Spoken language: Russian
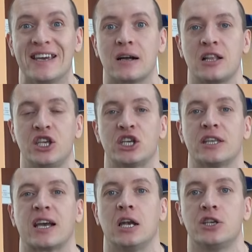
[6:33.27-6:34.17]

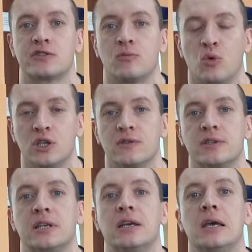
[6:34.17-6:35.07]
неограниченное количество
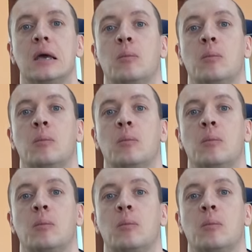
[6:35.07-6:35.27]
пользователей.